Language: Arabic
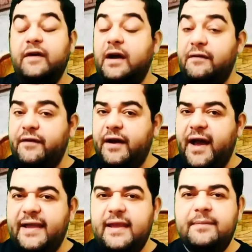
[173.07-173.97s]
فكفر
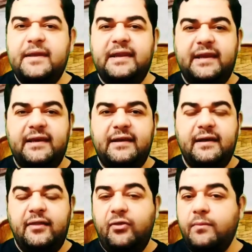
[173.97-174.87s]
عن يمينه
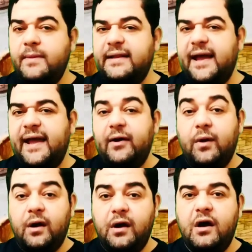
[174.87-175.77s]
ثم دعاه
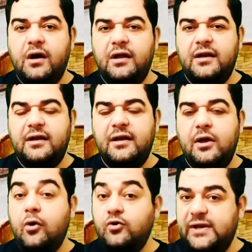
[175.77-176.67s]
وقال
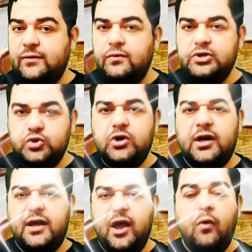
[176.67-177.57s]

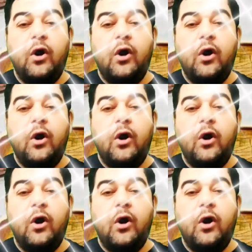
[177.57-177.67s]
أزوجك